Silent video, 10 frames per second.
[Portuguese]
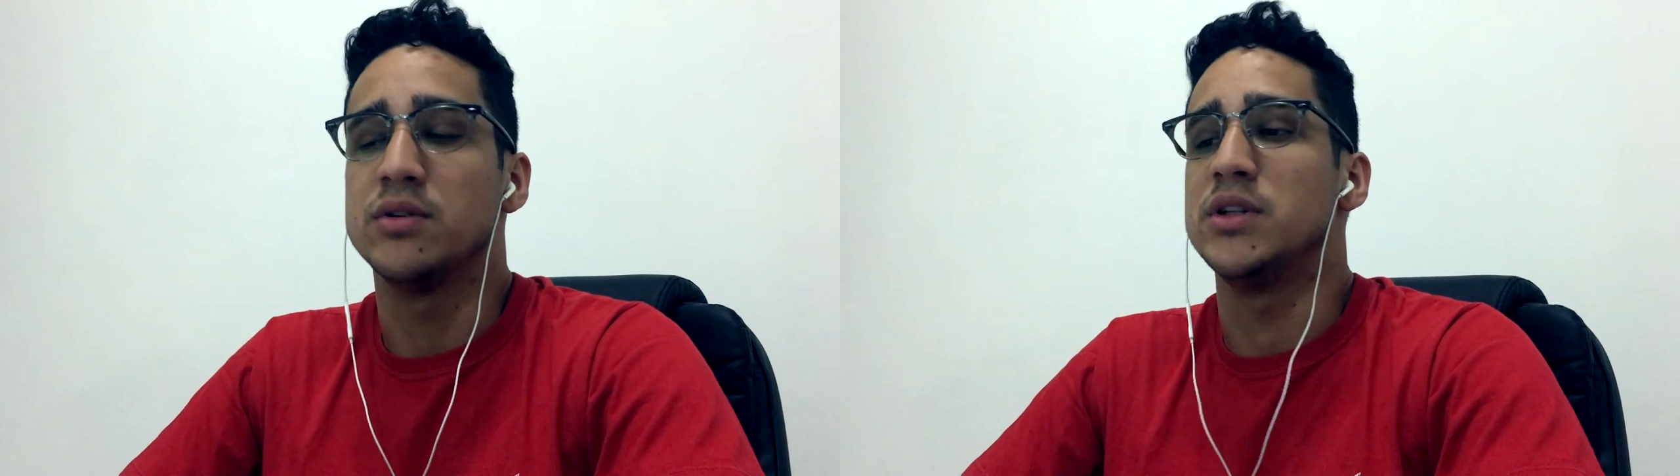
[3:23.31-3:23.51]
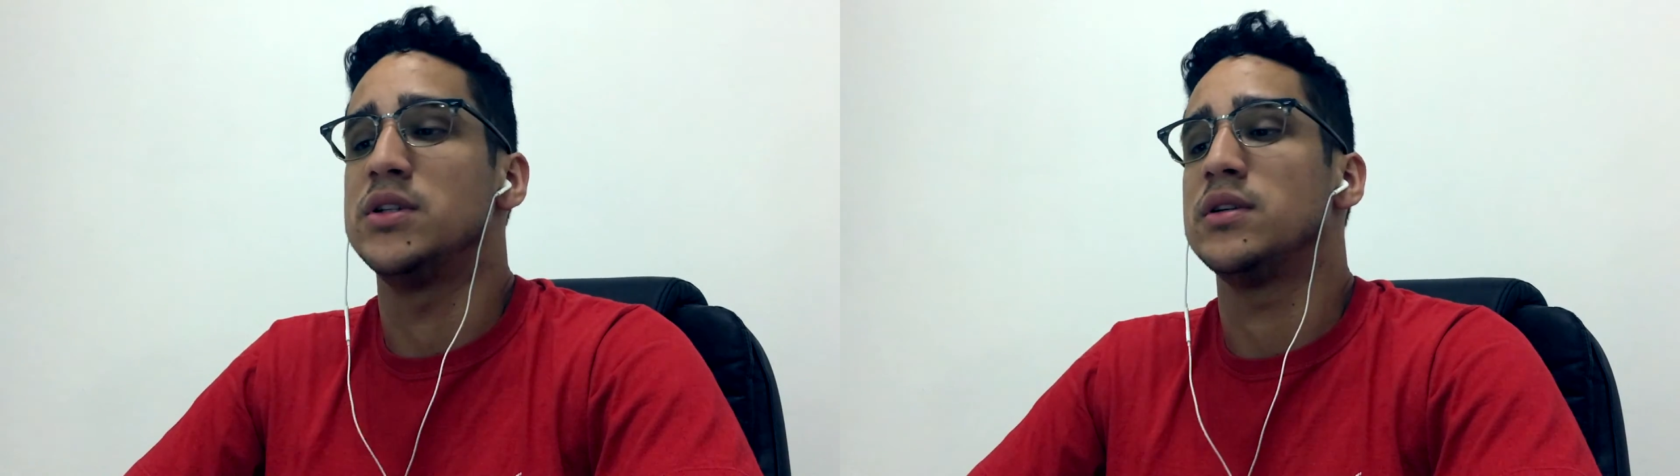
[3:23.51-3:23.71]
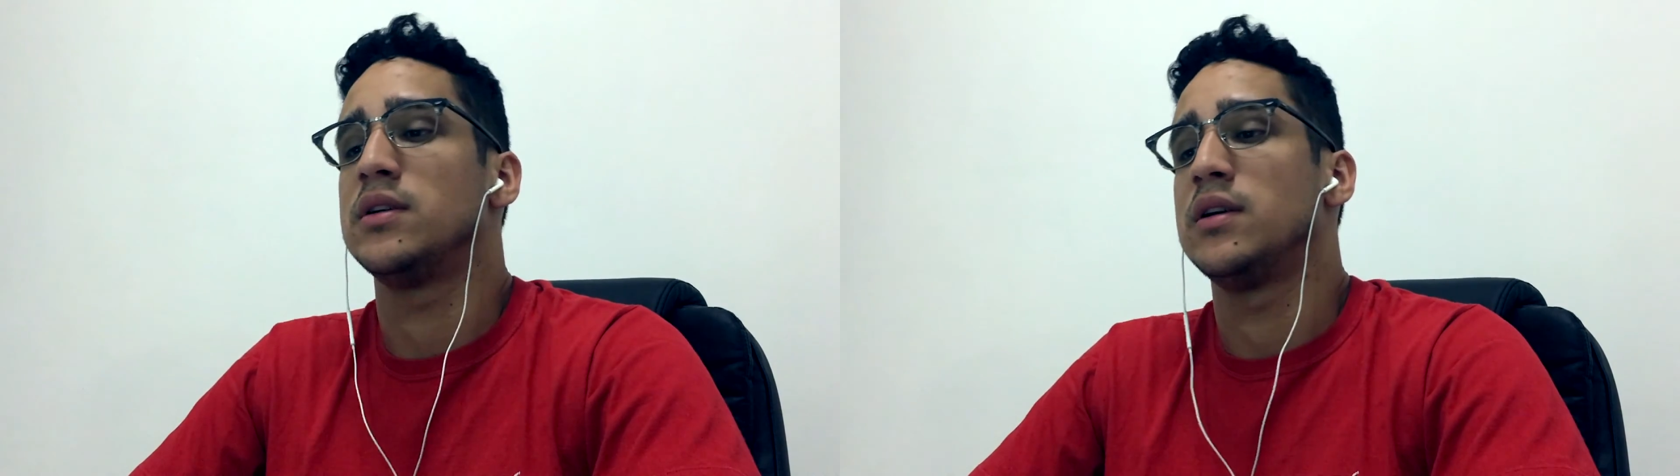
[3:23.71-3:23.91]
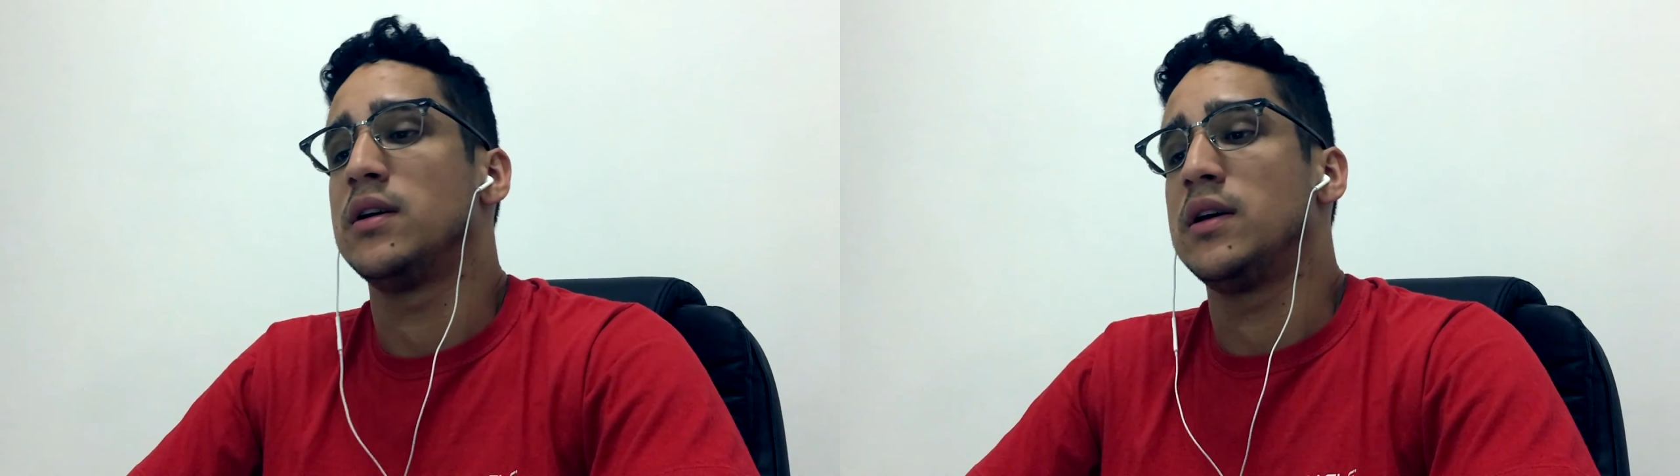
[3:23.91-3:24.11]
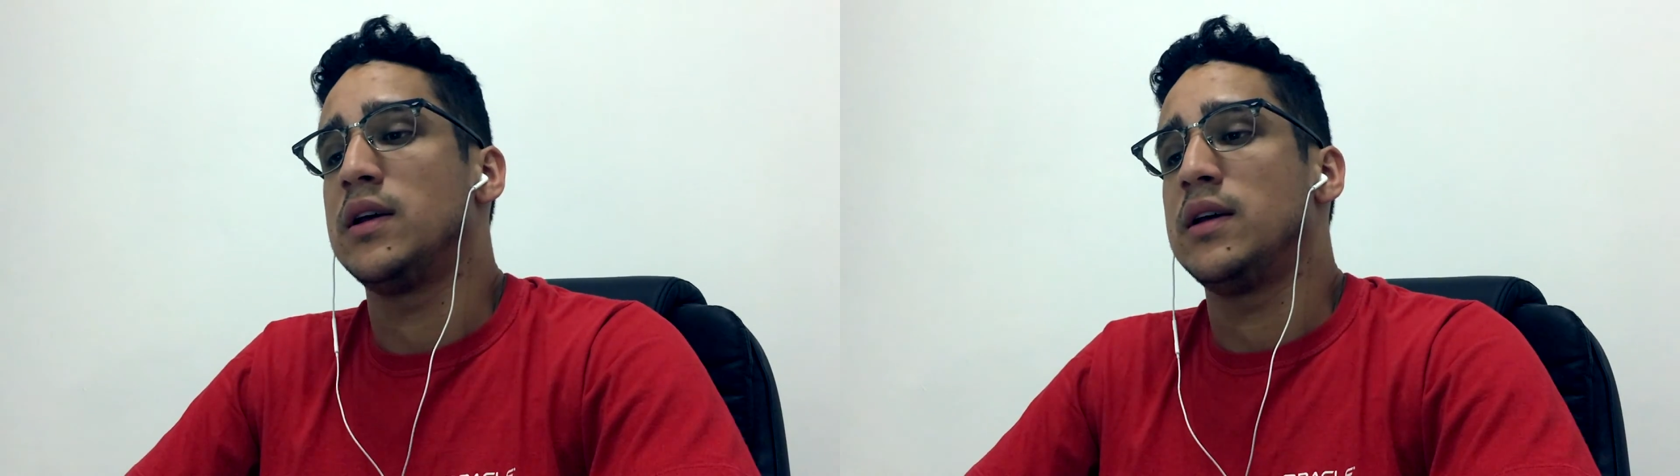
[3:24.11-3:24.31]
hoje.
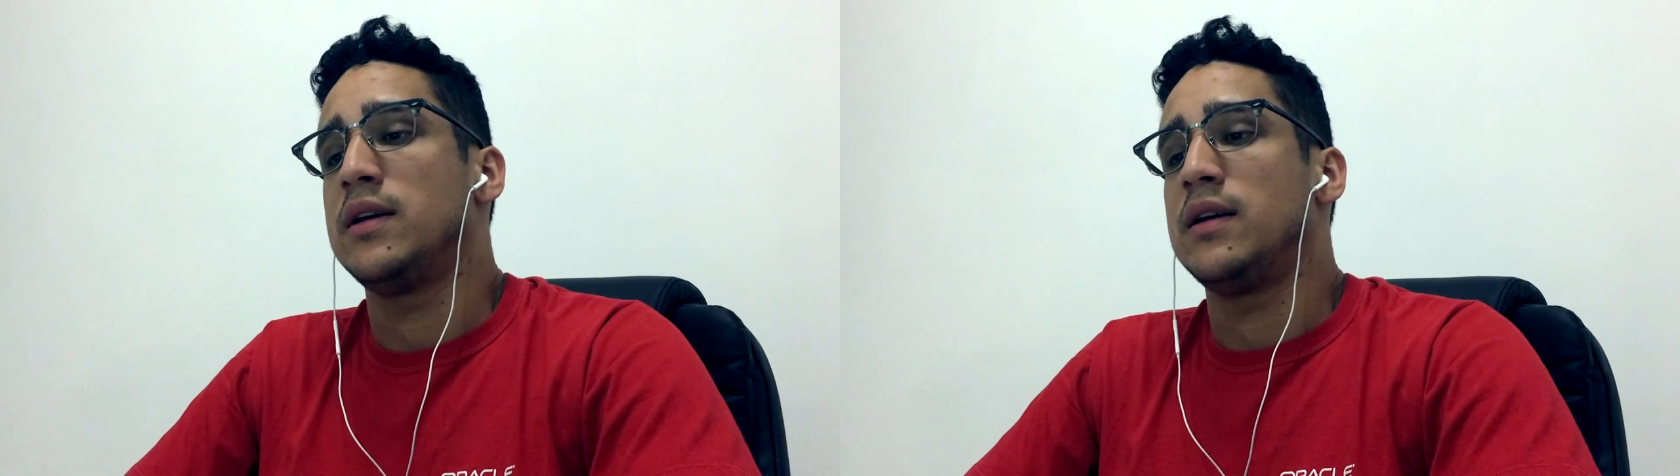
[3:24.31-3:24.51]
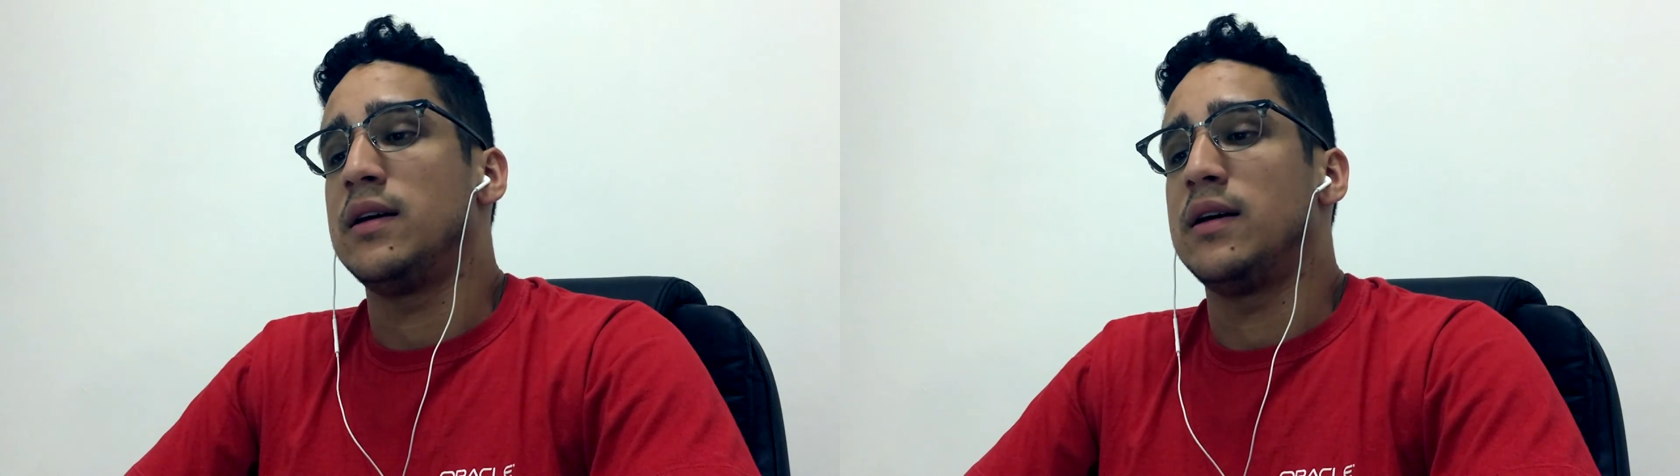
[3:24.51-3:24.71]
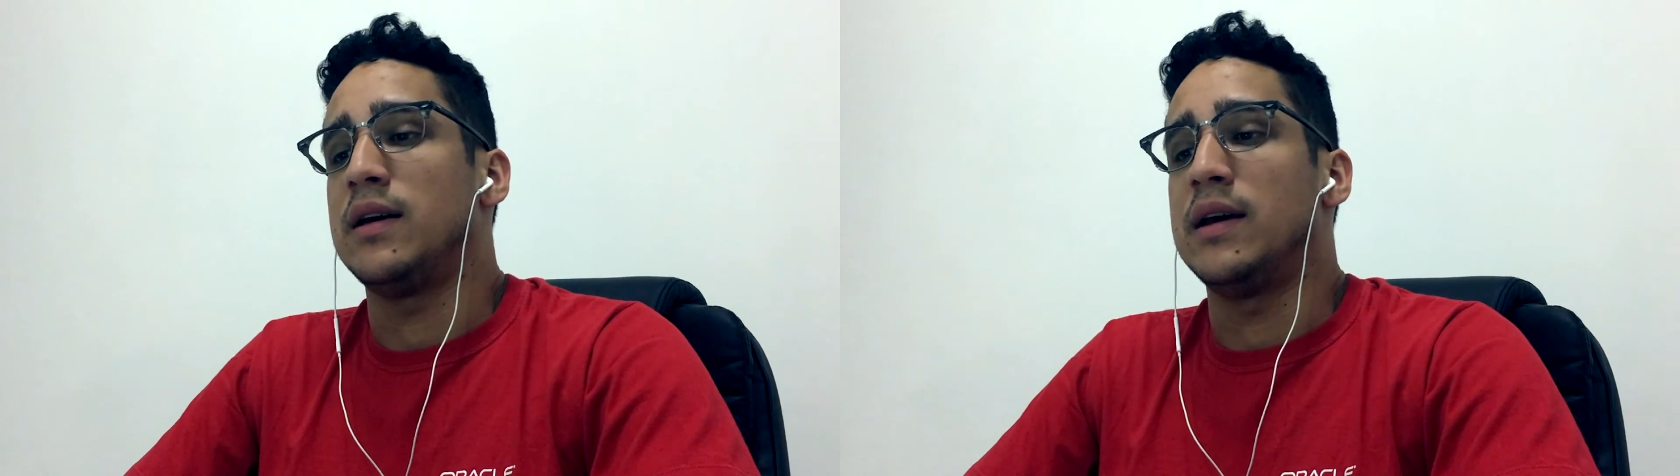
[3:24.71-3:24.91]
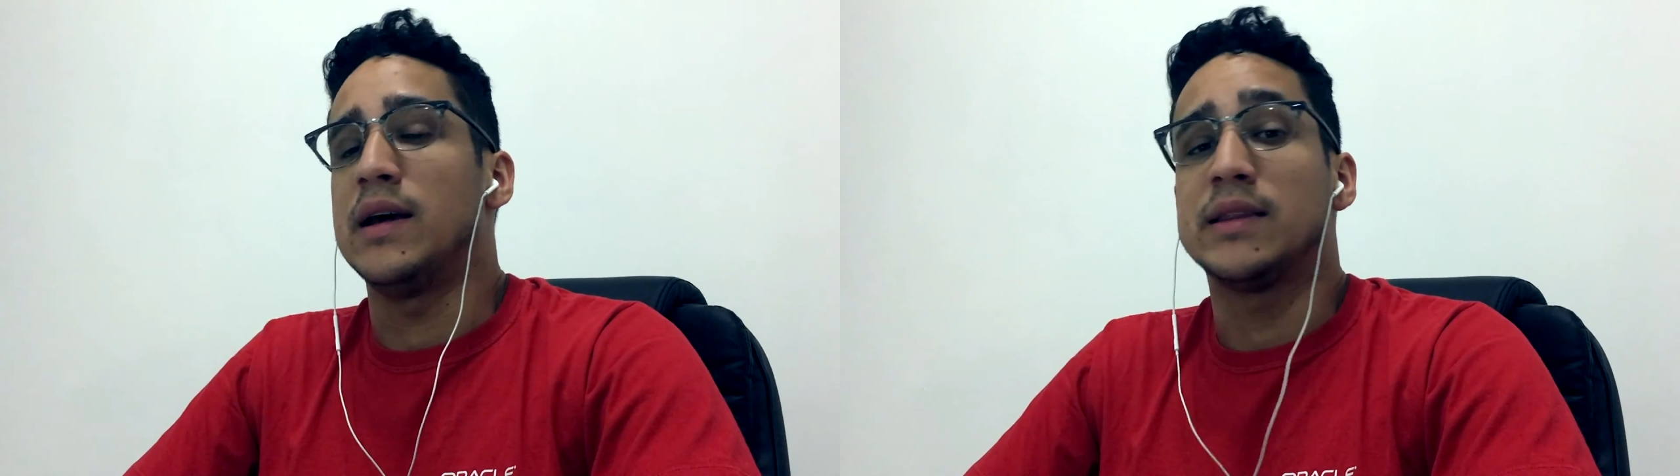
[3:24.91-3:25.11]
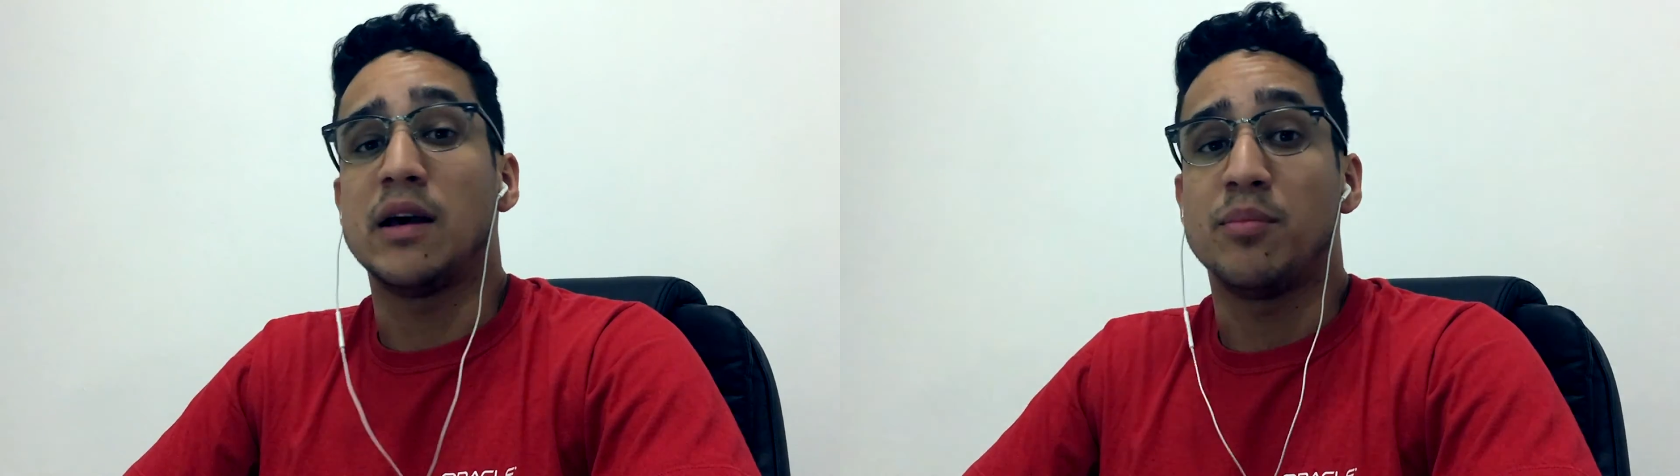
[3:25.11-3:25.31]
É,
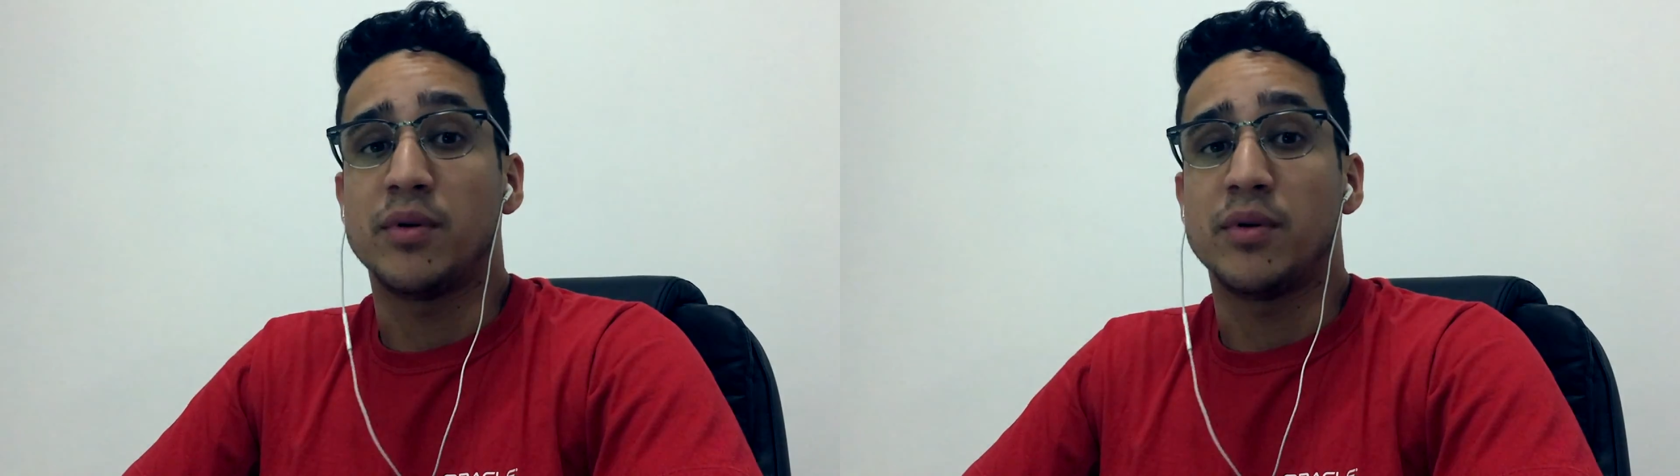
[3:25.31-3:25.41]
até a